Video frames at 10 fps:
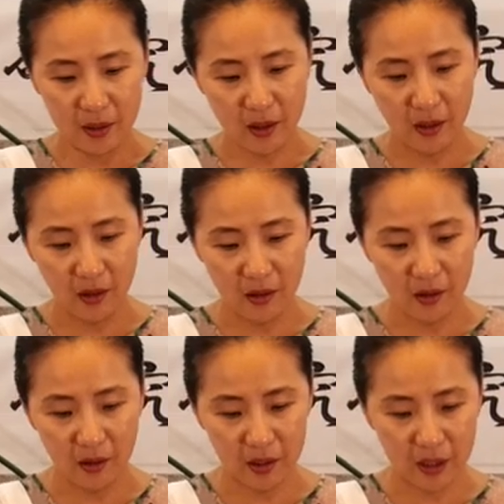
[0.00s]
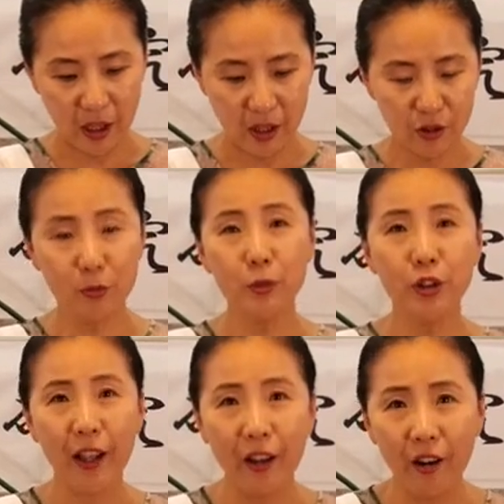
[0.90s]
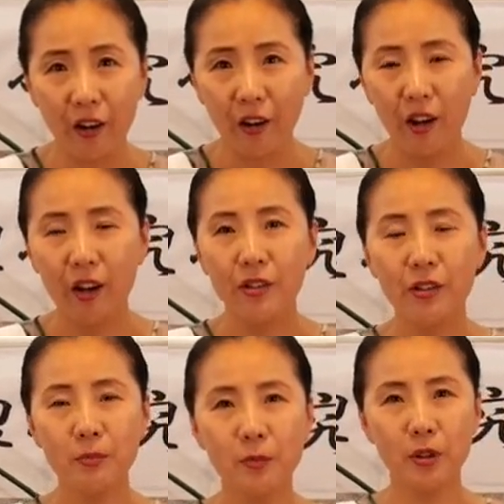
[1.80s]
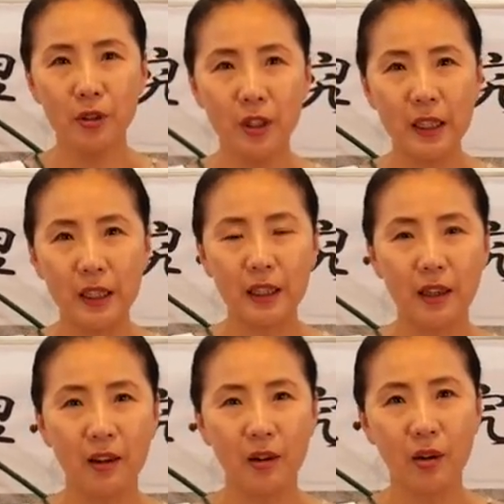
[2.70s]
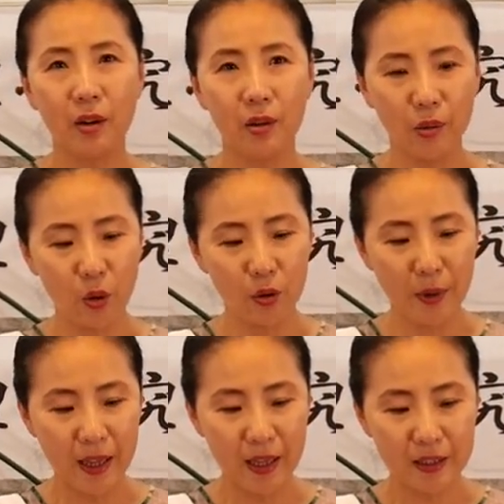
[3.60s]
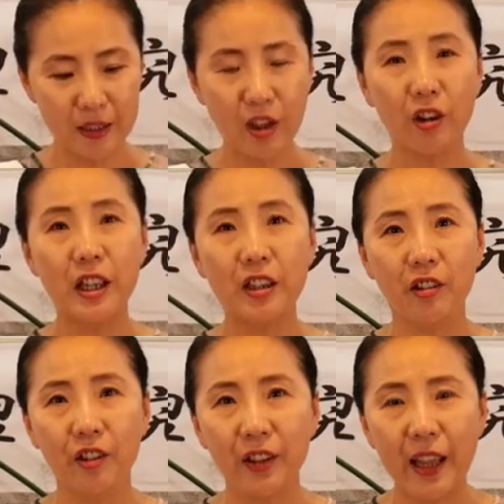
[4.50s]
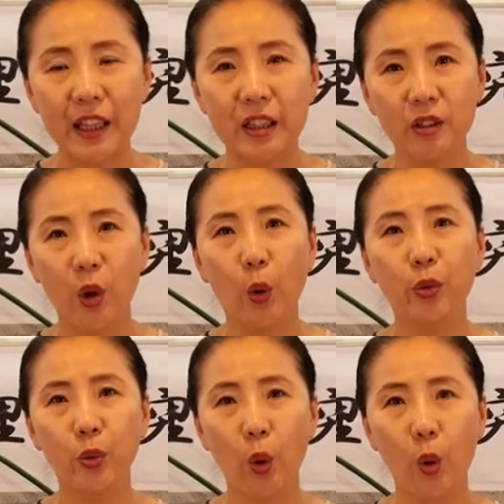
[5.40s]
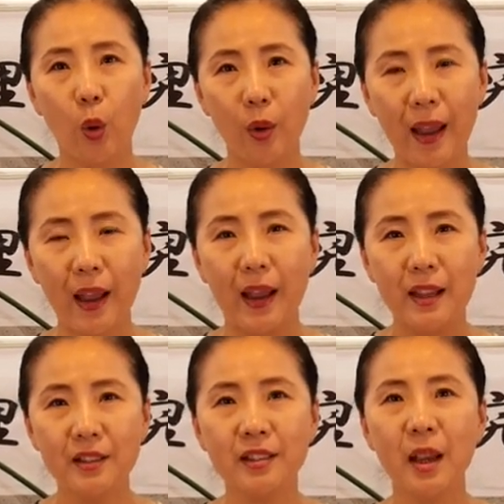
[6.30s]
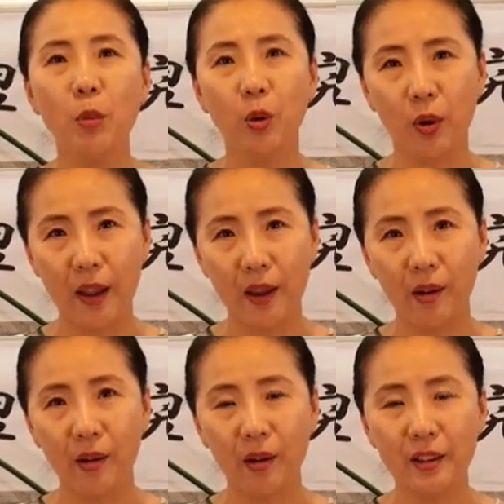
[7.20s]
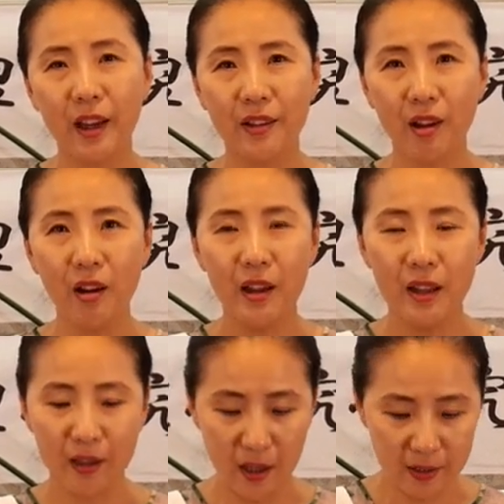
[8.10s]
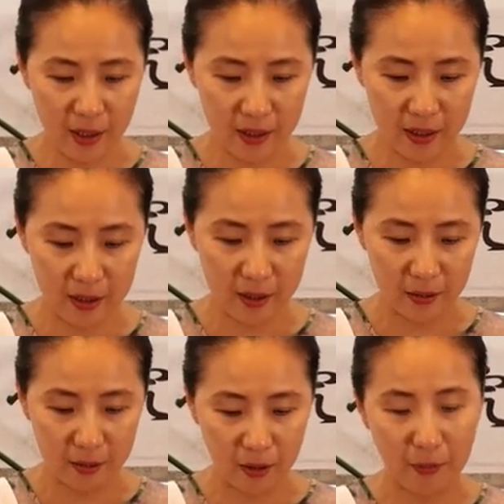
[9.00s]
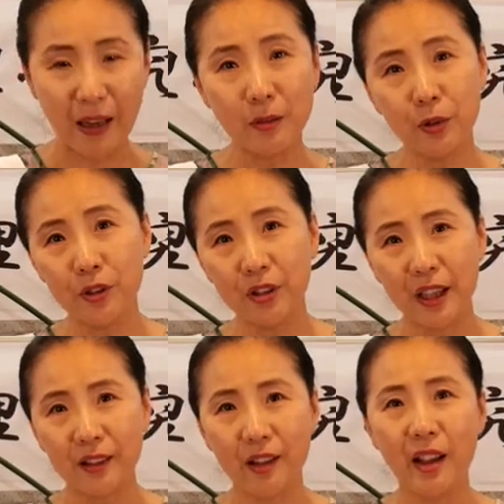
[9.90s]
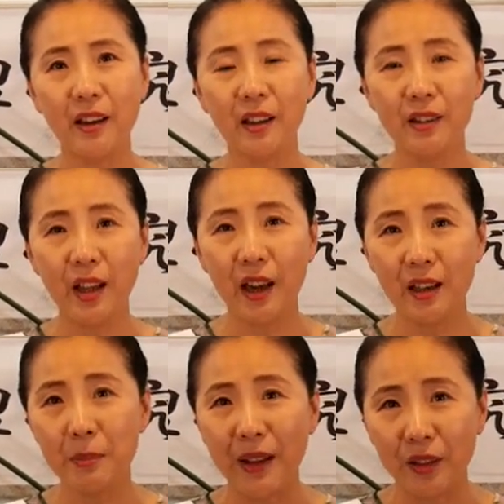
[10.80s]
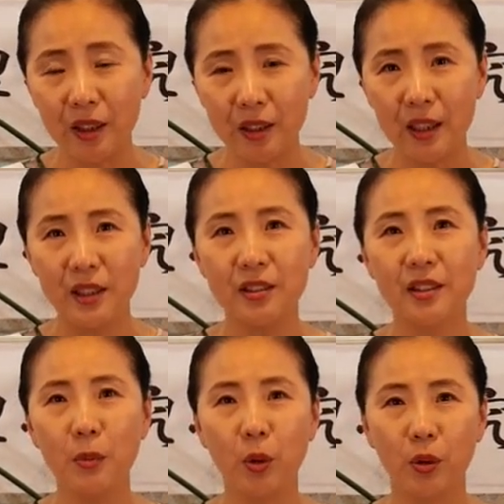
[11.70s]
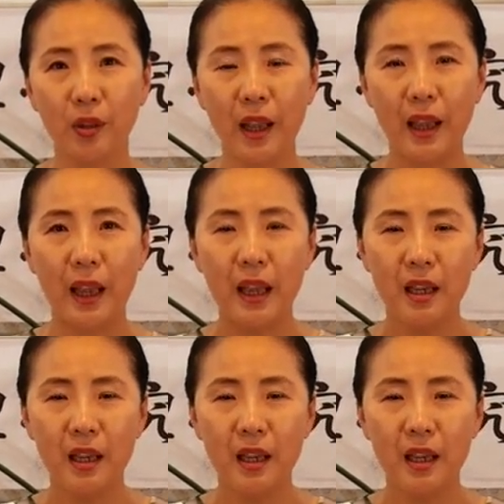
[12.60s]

어, 이게 승무인데요 승무를 어, 소금에 절이는 건데 이 교토의 집게모노예요 그래서 굉장히 어, 많은 분들한테 상, 사랑을 받는 집게모노인데